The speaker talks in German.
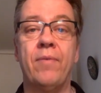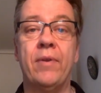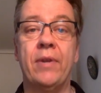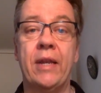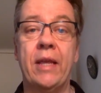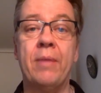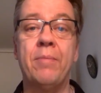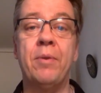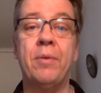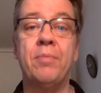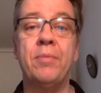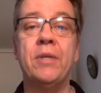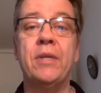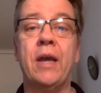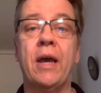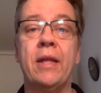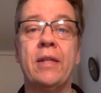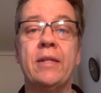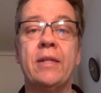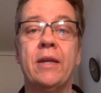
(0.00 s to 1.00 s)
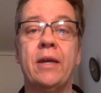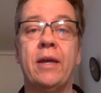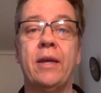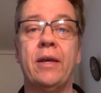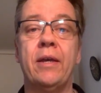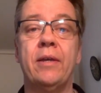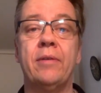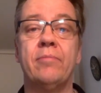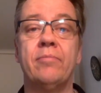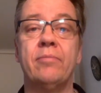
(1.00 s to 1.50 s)
Nehmen mich
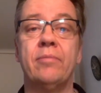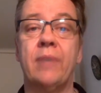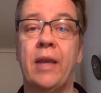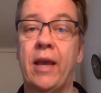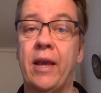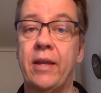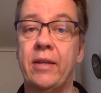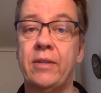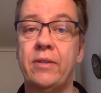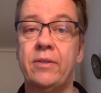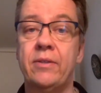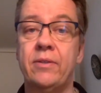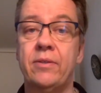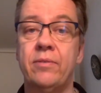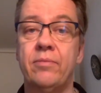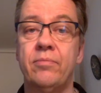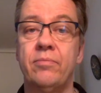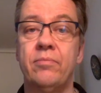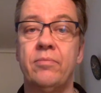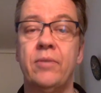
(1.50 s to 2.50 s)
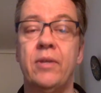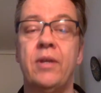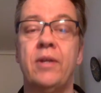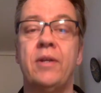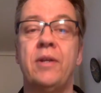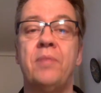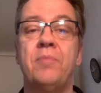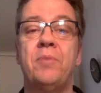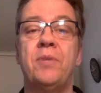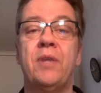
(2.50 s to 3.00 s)
andere ernst?
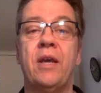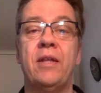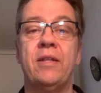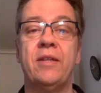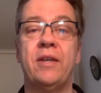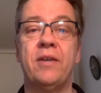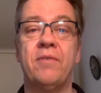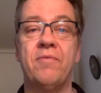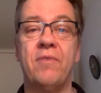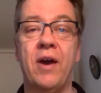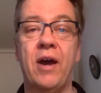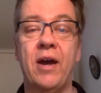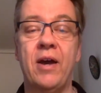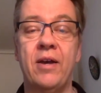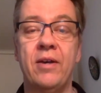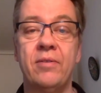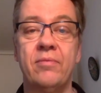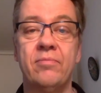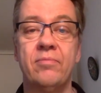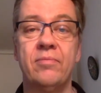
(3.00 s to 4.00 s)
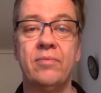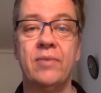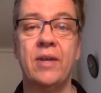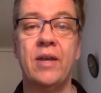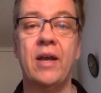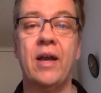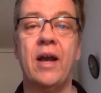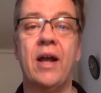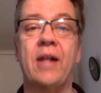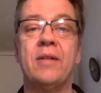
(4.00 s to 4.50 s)
Nehmen mich andere wahr?
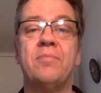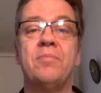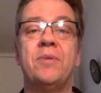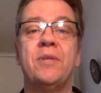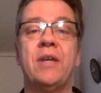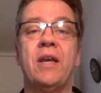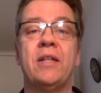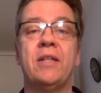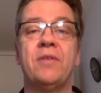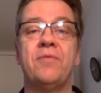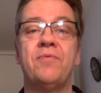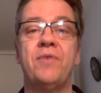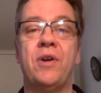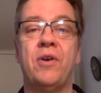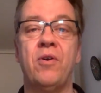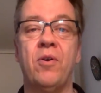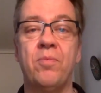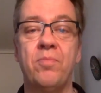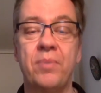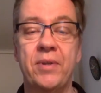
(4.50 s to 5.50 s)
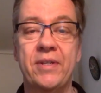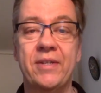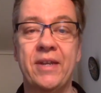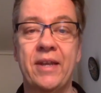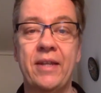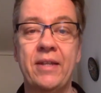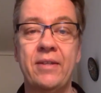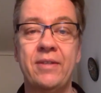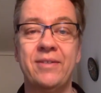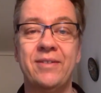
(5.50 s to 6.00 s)
Halten mich andere für
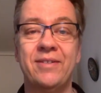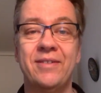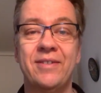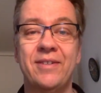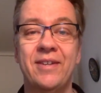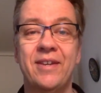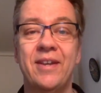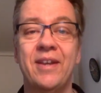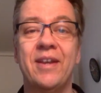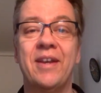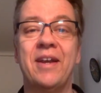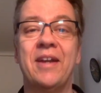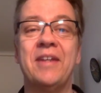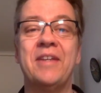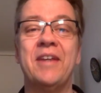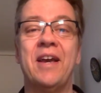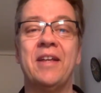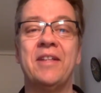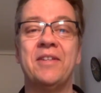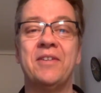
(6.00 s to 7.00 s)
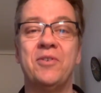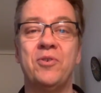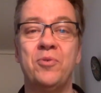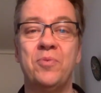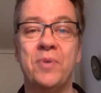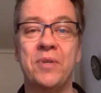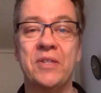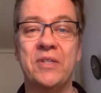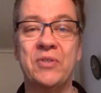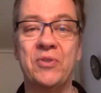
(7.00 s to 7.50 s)
kompetent? Kann ich andere
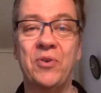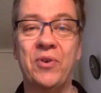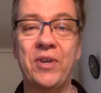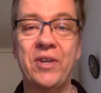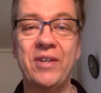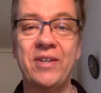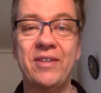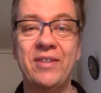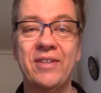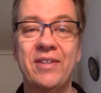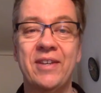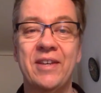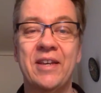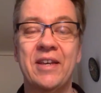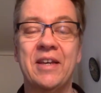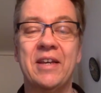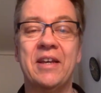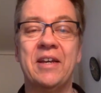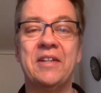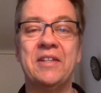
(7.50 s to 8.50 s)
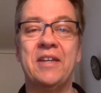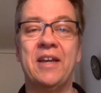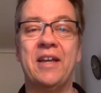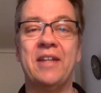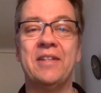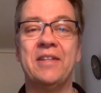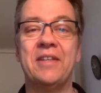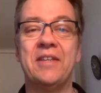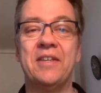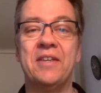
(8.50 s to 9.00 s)
überzeugen? Kann ich
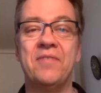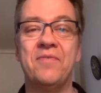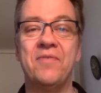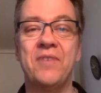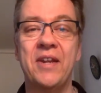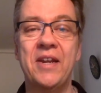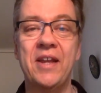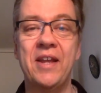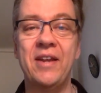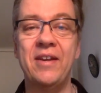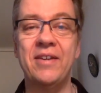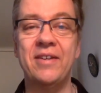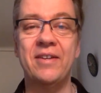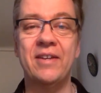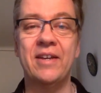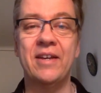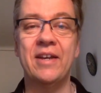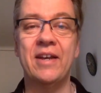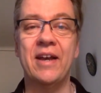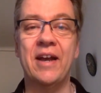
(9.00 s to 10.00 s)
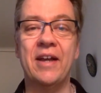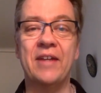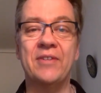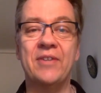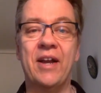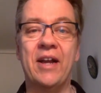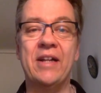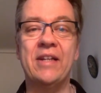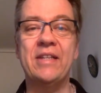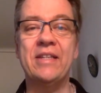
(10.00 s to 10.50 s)
andere gewinnen?
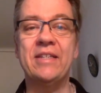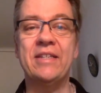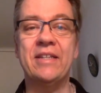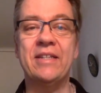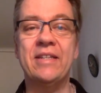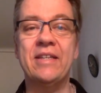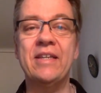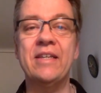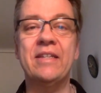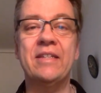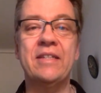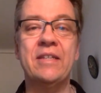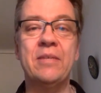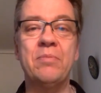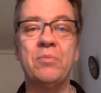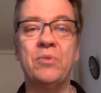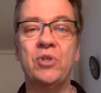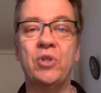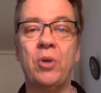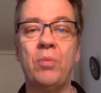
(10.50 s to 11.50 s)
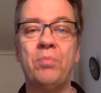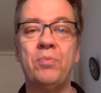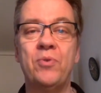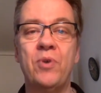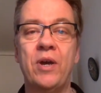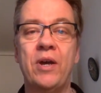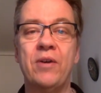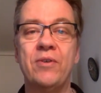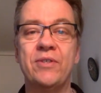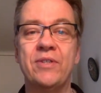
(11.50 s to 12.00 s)
Also all diese Dinge, die im Job
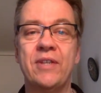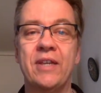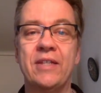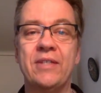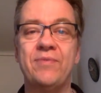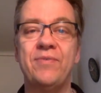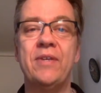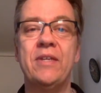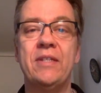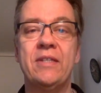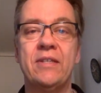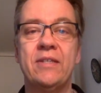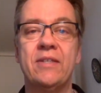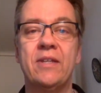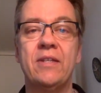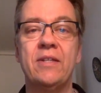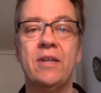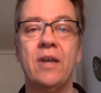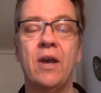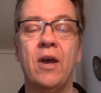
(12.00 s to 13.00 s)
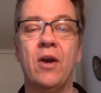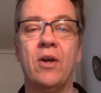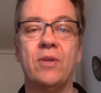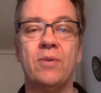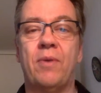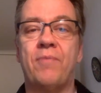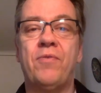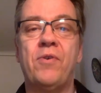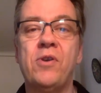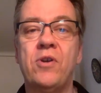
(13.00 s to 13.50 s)
durchaus ganz wichtig sind. Und
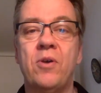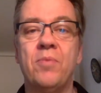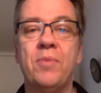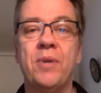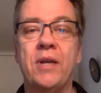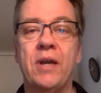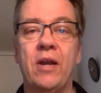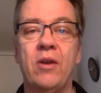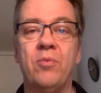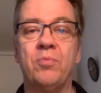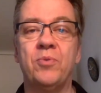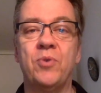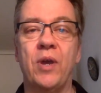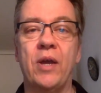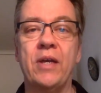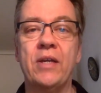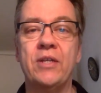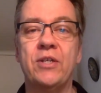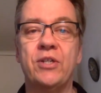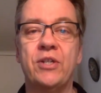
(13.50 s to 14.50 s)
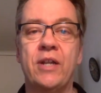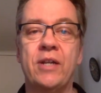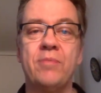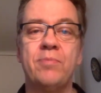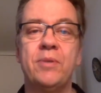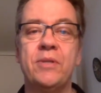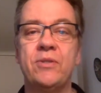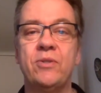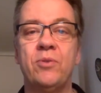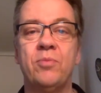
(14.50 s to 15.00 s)
zwar vollkommen egal, ob du
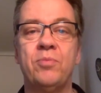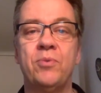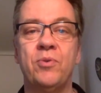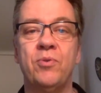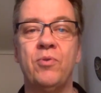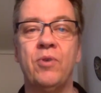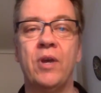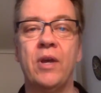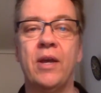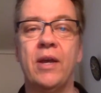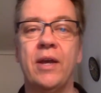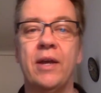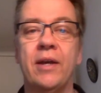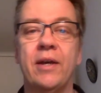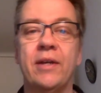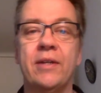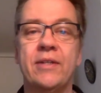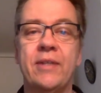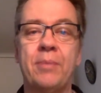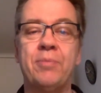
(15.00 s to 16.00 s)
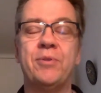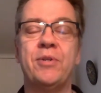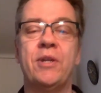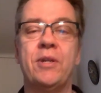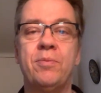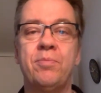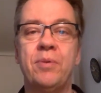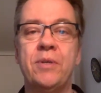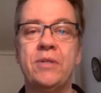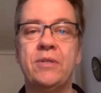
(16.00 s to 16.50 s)
angestellt bist, ob du äh,
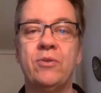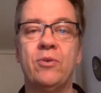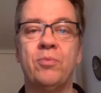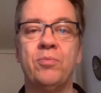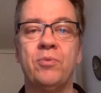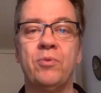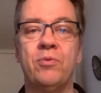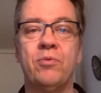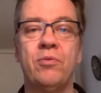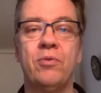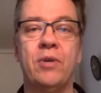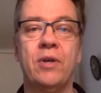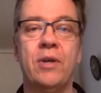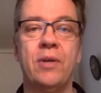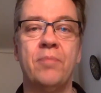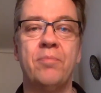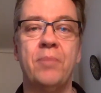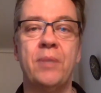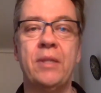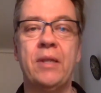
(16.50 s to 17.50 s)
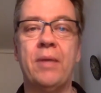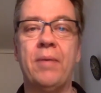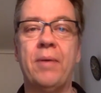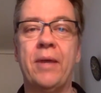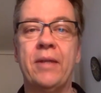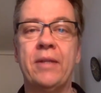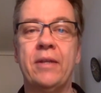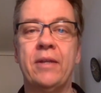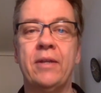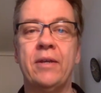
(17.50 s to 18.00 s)
selbstständig bist, ob du
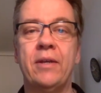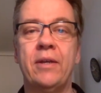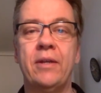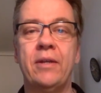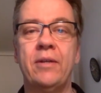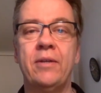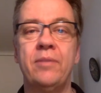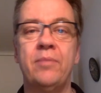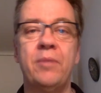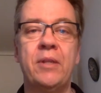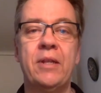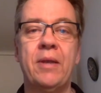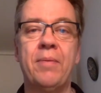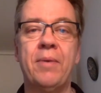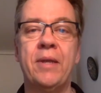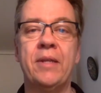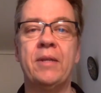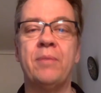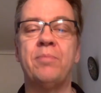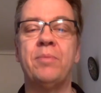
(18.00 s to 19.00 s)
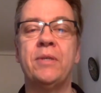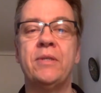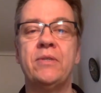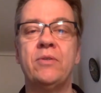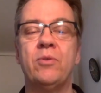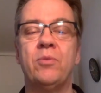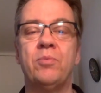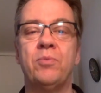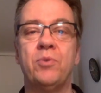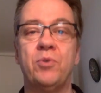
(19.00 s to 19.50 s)
Mitarbeiterin, Mitarbeiter
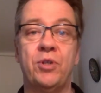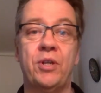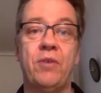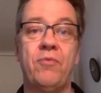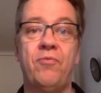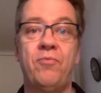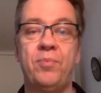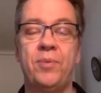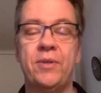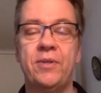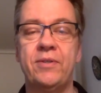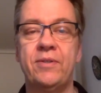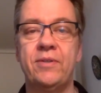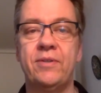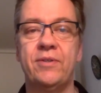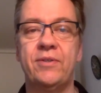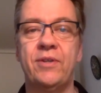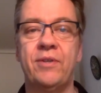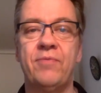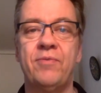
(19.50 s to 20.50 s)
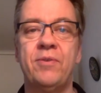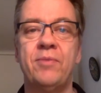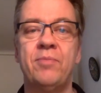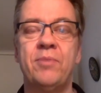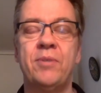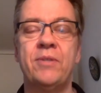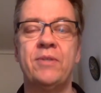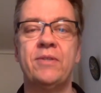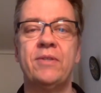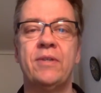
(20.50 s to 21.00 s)
bist, ob du Chef bist, Chefin
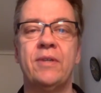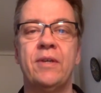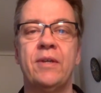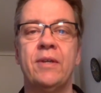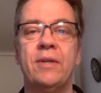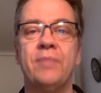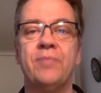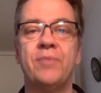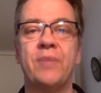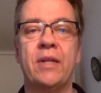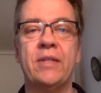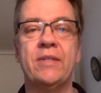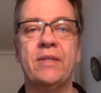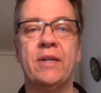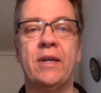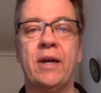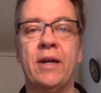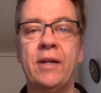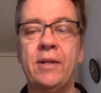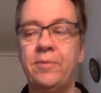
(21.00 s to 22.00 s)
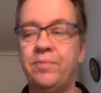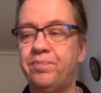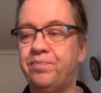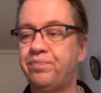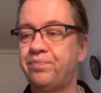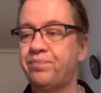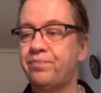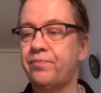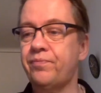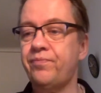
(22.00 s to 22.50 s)
bist. Ganz egal.
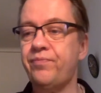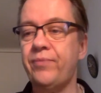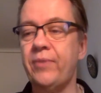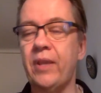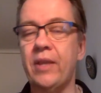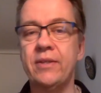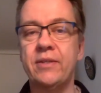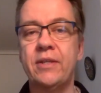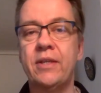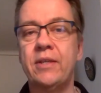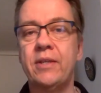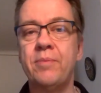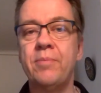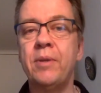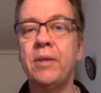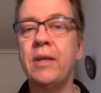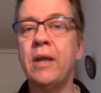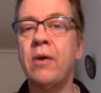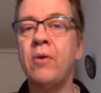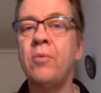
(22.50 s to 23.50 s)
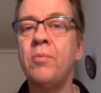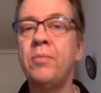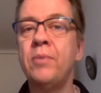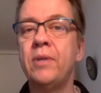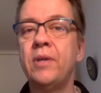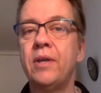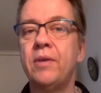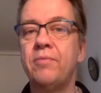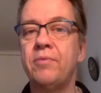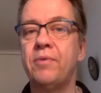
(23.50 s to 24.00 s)
Es geht immer
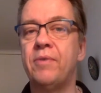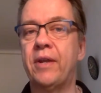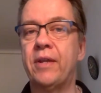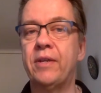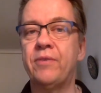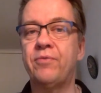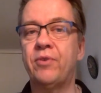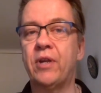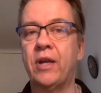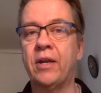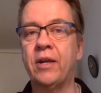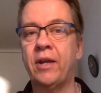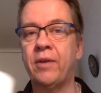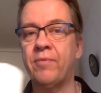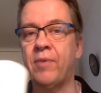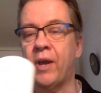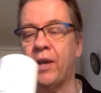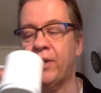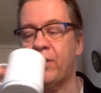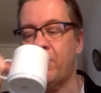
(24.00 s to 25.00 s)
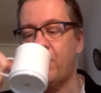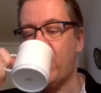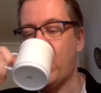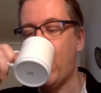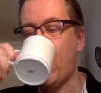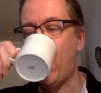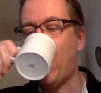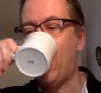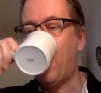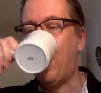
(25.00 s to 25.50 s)
darum, wie werde ich von anderen wahrgenommen?